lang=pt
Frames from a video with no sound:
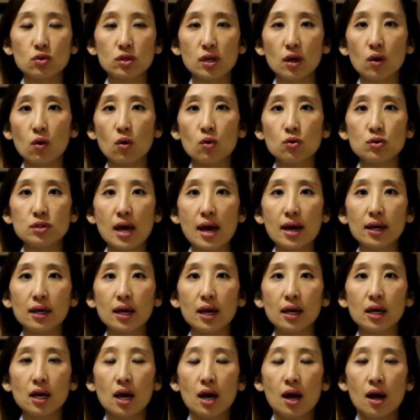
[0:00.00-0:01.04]
que
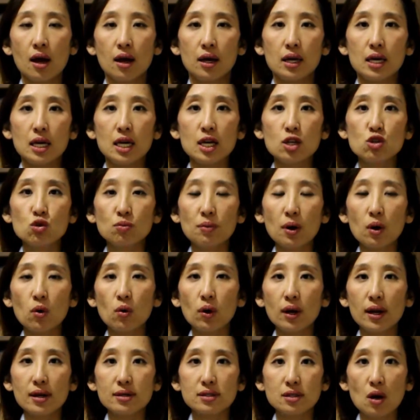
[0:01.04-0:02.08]
conseguem ir de uma
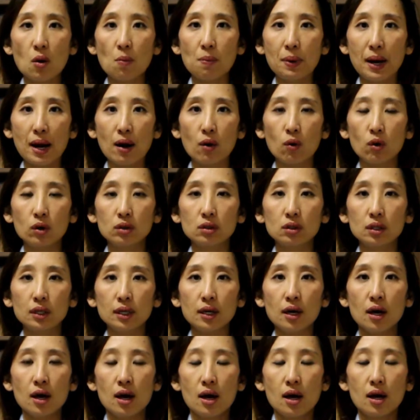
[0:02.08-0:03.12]
coleção para
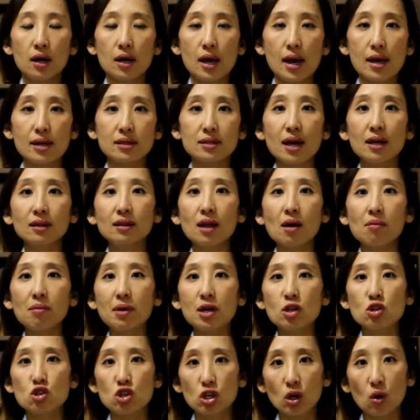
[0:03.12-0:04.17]
outra
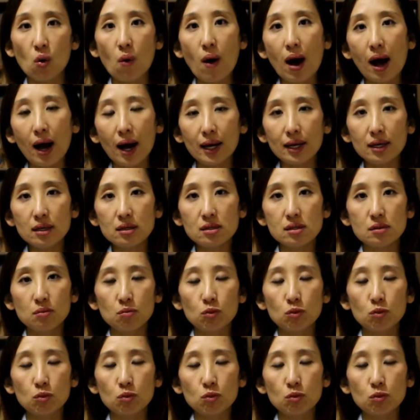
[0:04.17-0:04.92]
exatamente iguais,